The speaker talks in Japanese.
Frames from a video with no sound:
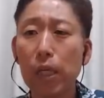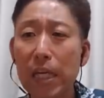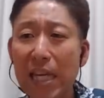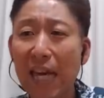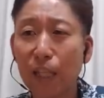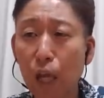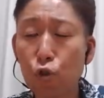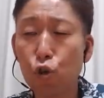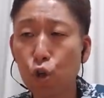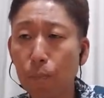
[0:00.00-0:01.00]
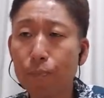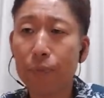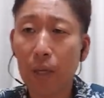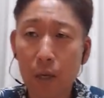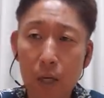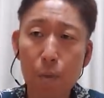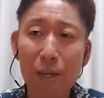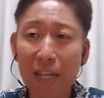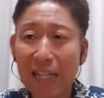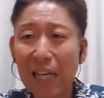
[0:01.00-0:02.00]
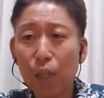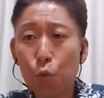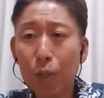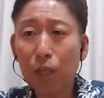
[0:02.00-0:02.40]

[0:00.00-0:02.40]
聞き飽きた樹里君。今更なんて意味な